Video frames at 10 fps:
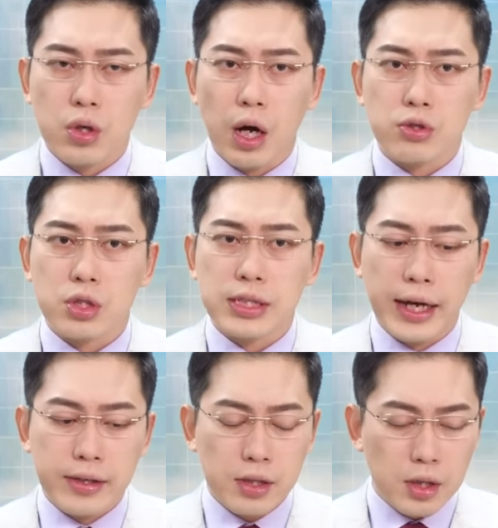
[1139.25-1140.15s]
好，这是
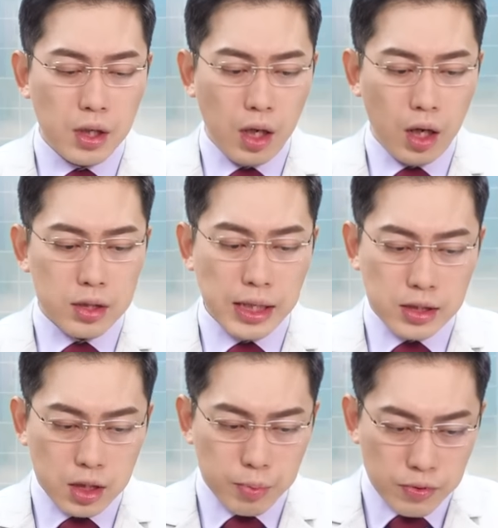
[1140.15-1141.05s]
在呃散
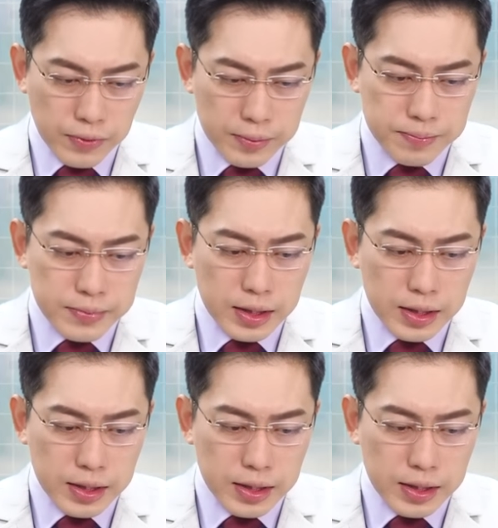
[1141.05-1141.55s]
热的部分。